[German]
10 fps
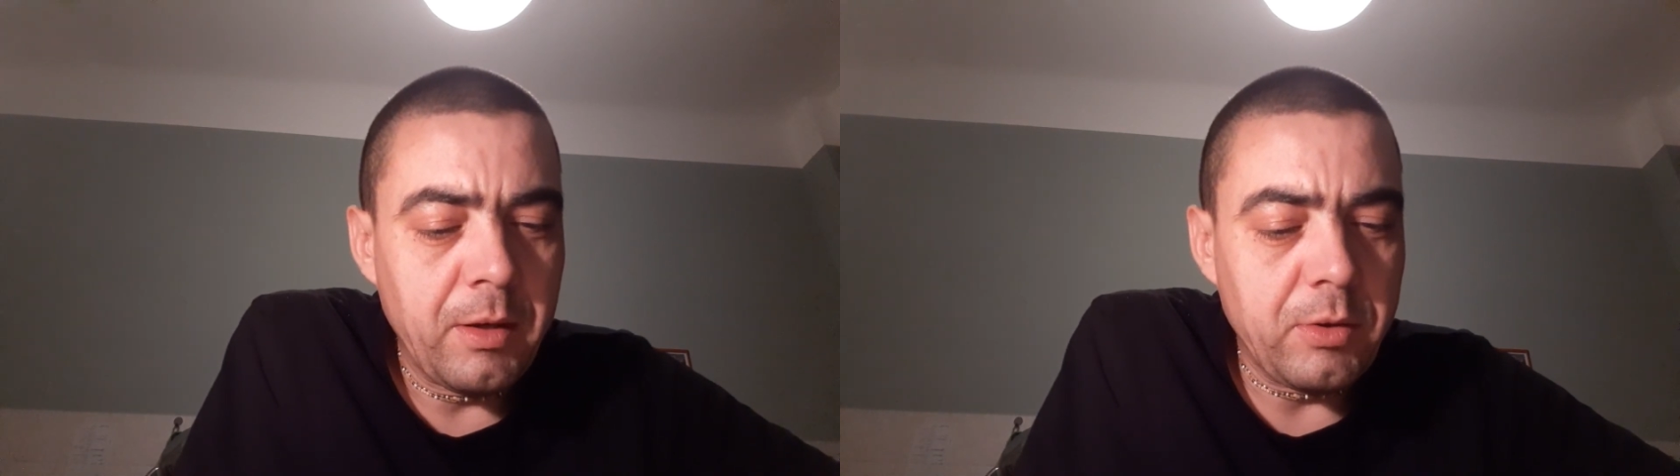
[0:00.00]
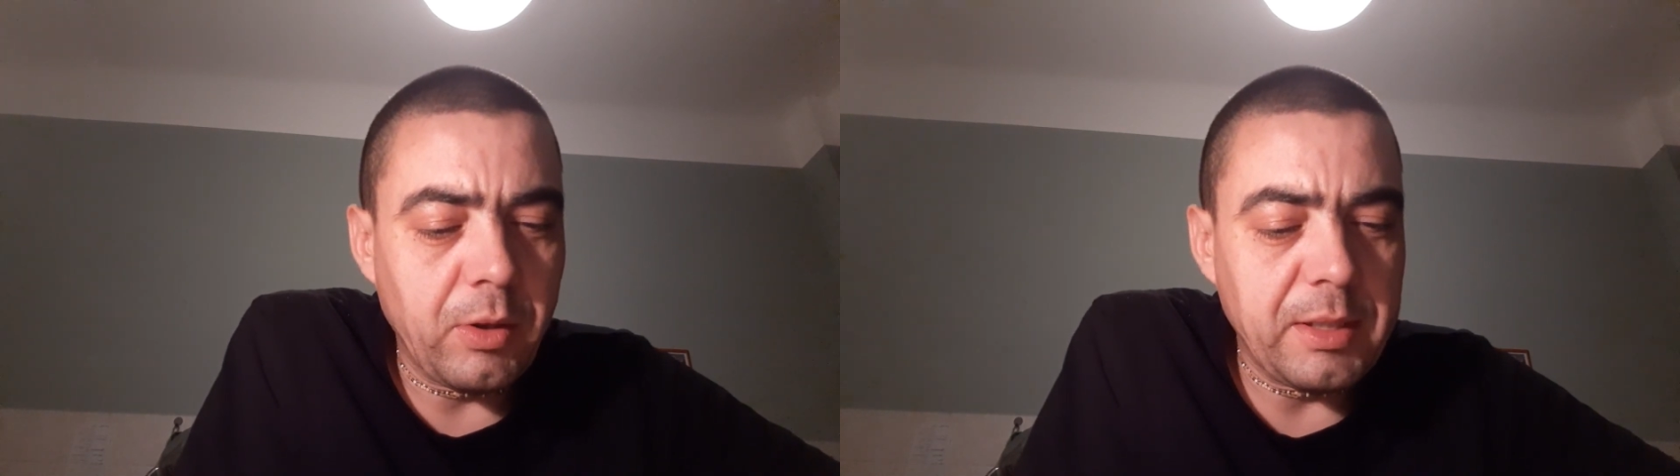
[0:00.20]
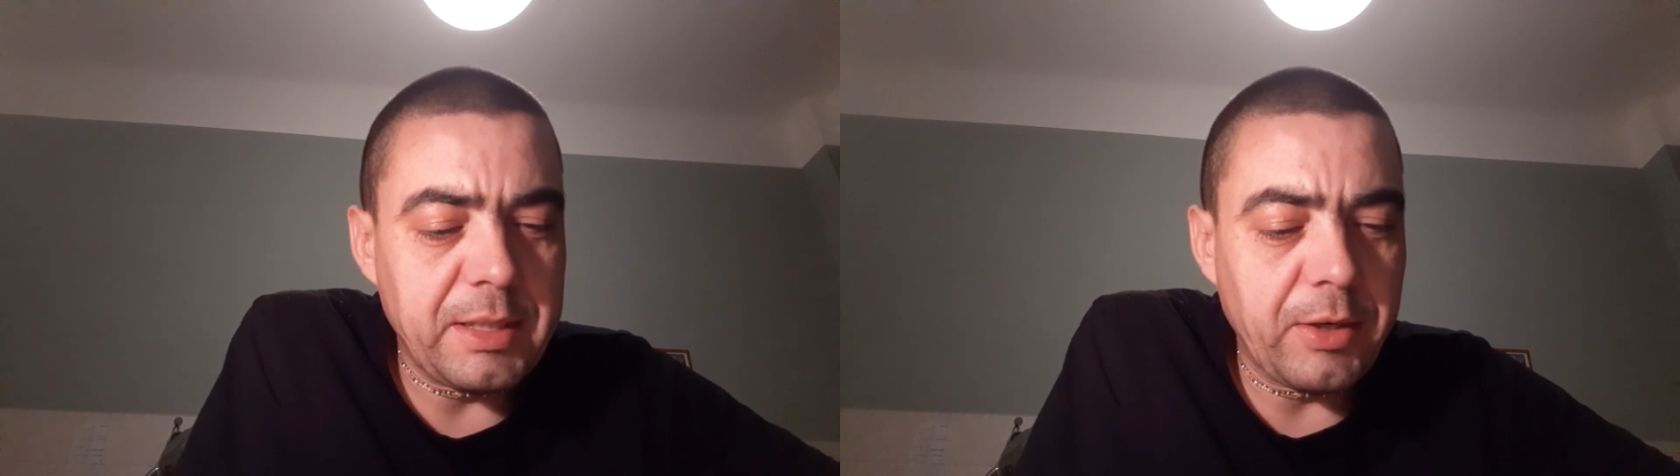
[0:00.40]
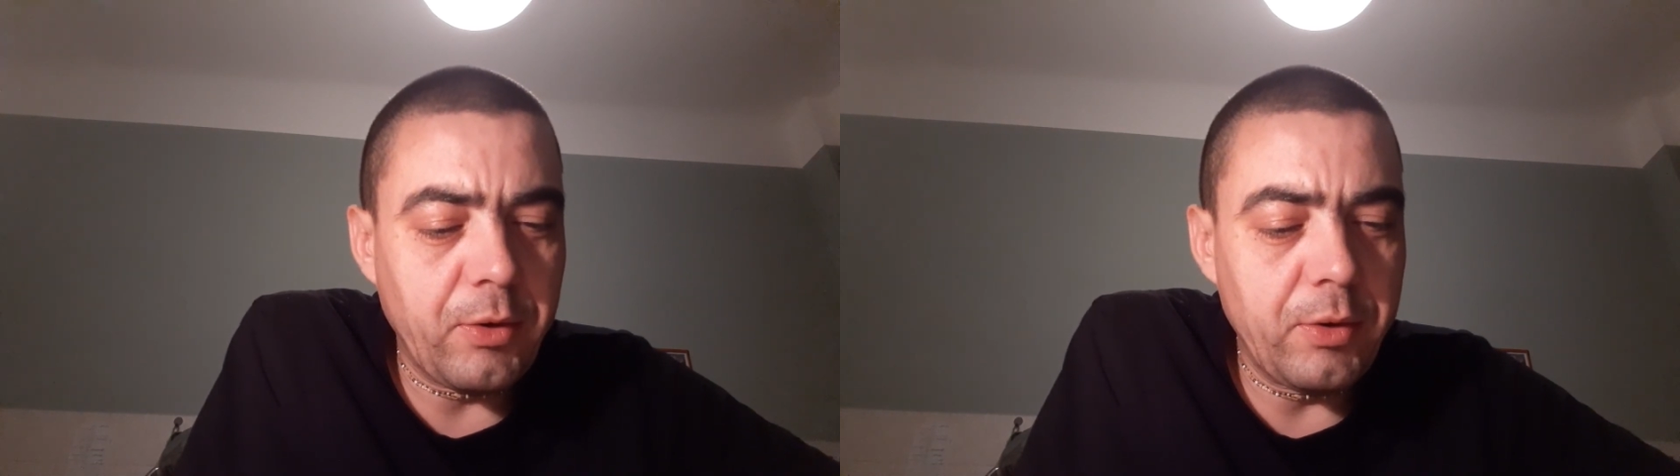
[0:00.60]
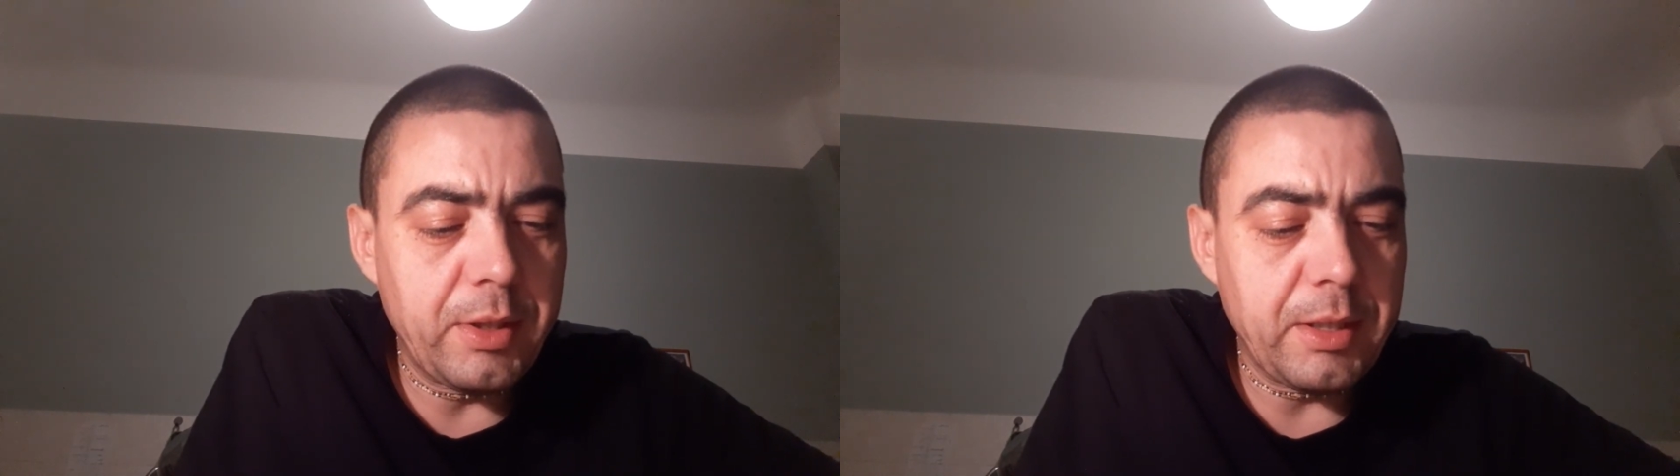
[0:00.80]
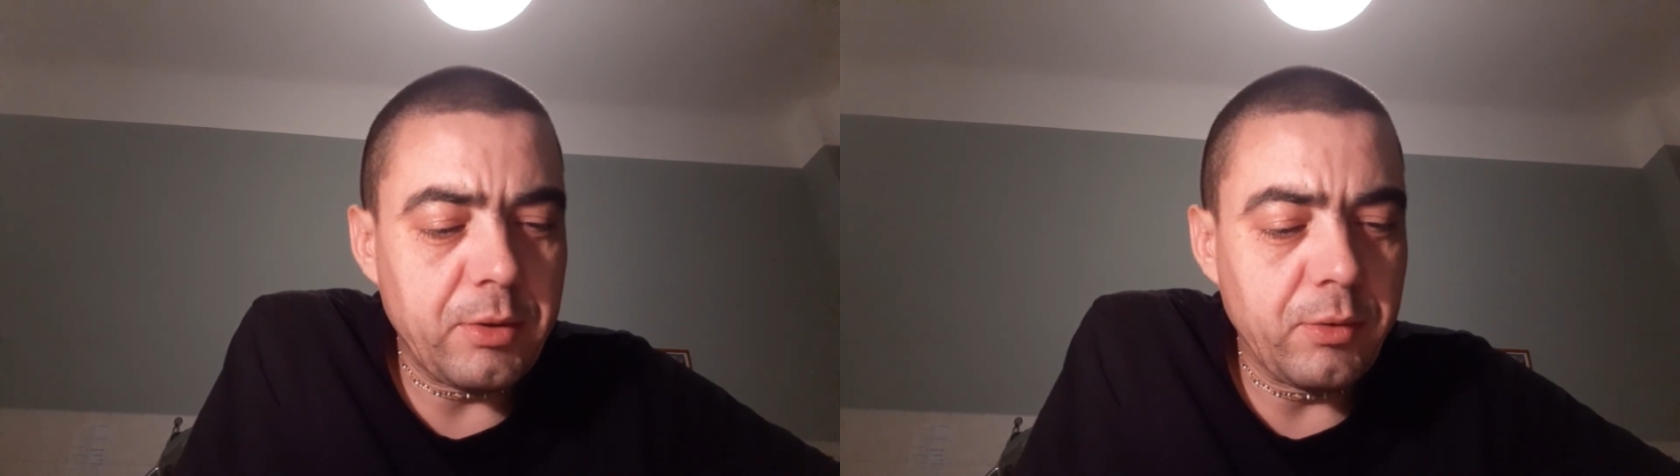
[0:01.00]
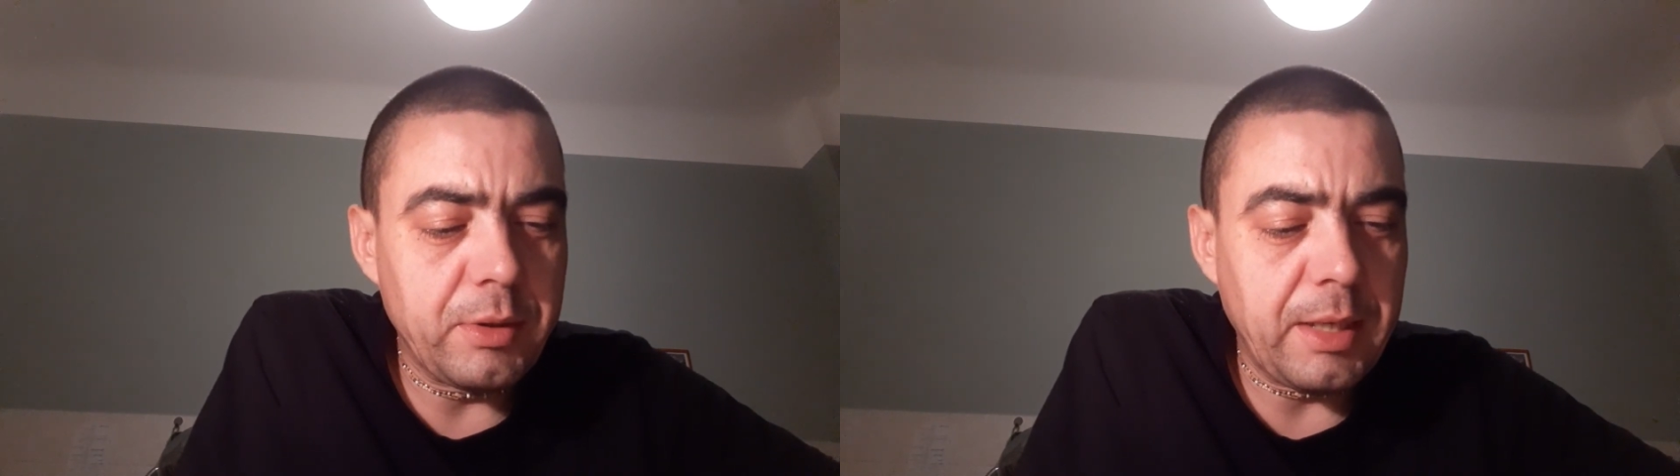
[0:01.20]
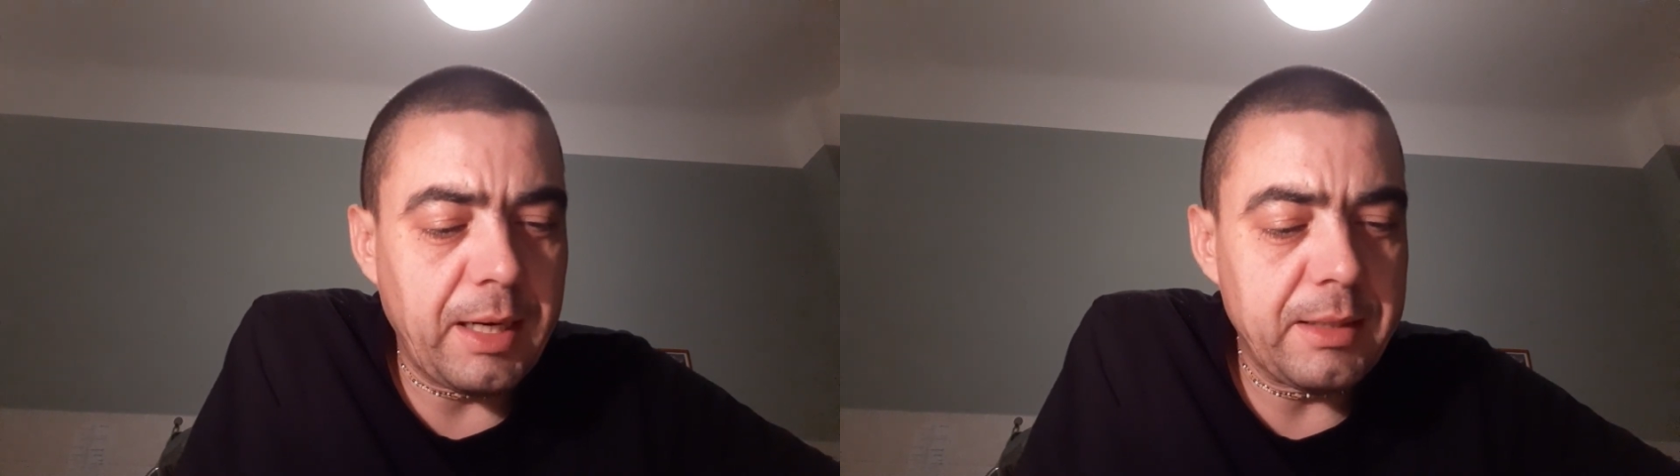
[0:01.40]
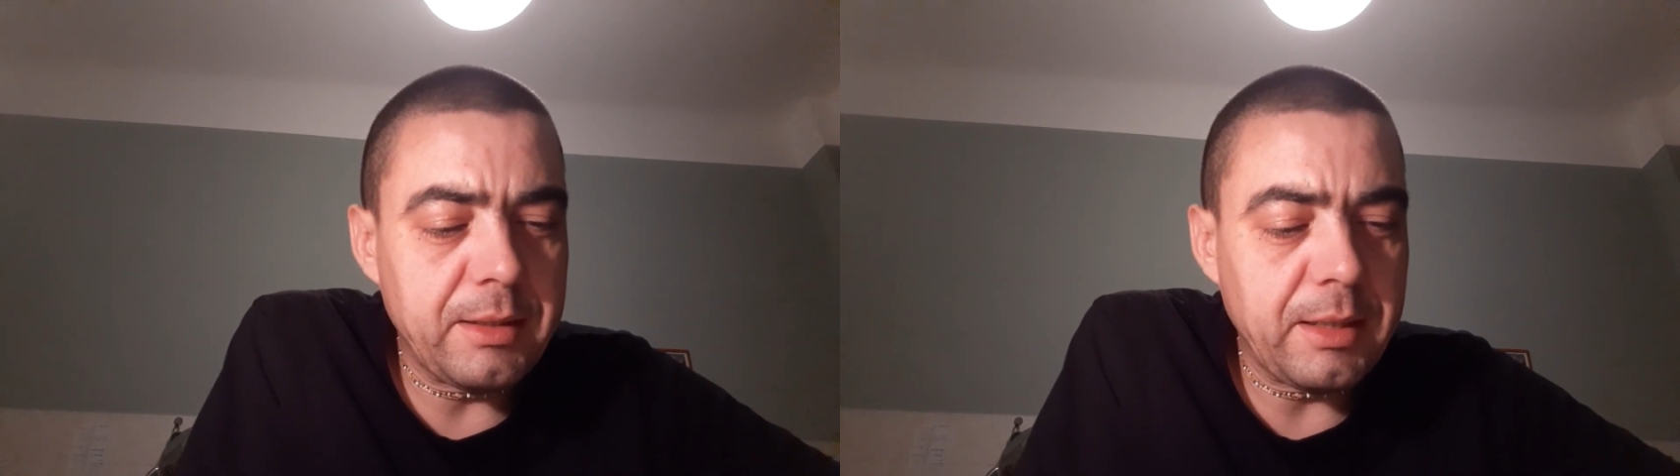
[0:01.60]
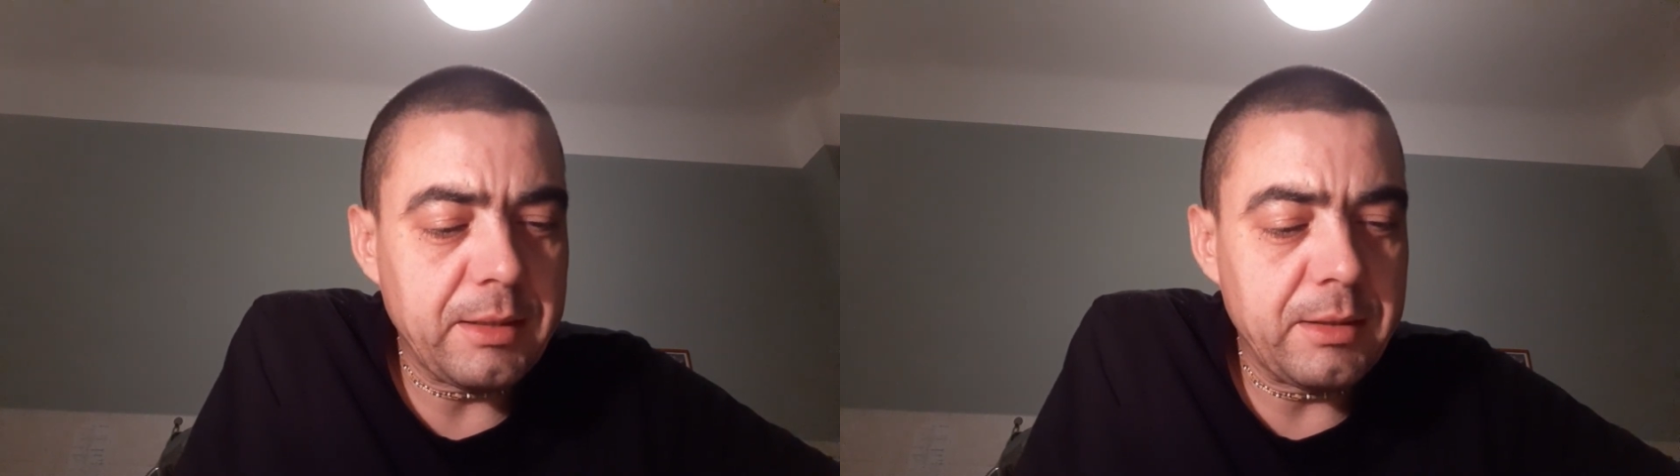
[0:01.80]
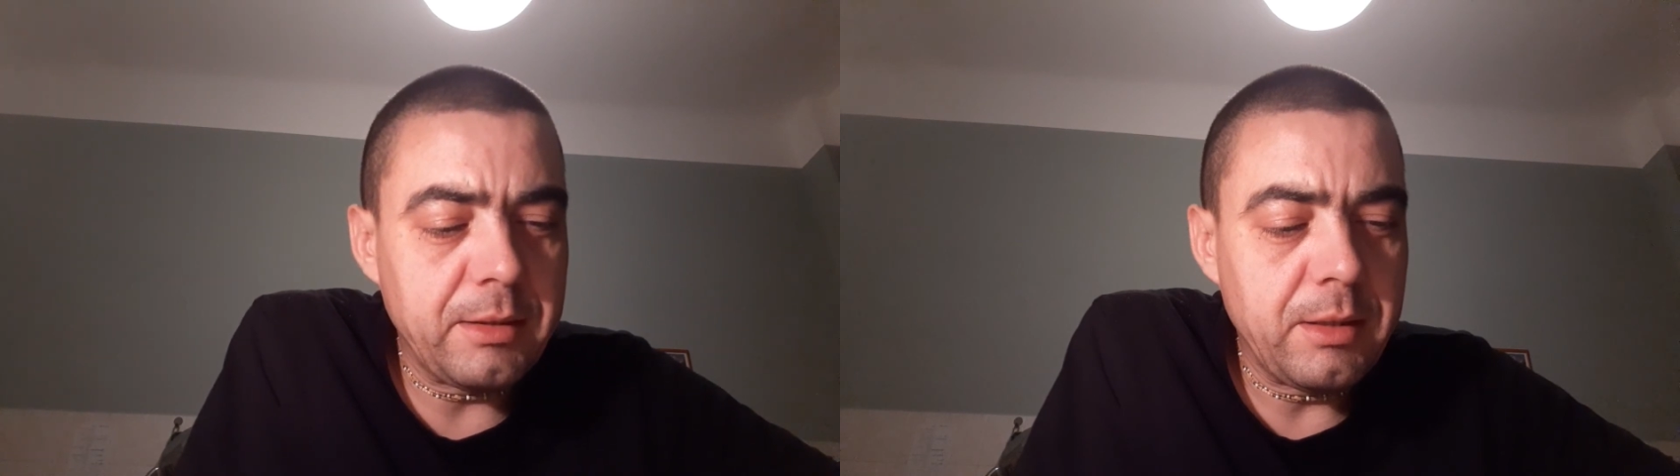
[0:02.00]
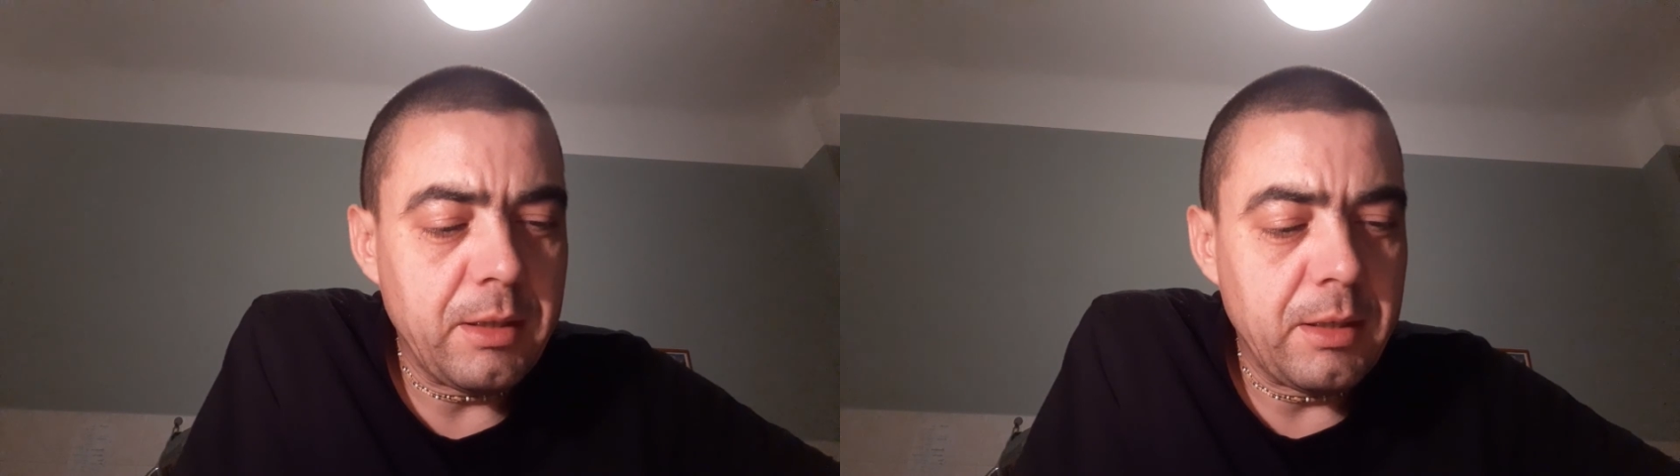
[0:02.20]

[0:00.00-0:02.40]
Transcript: Doch als der König an Duryodhan dachte,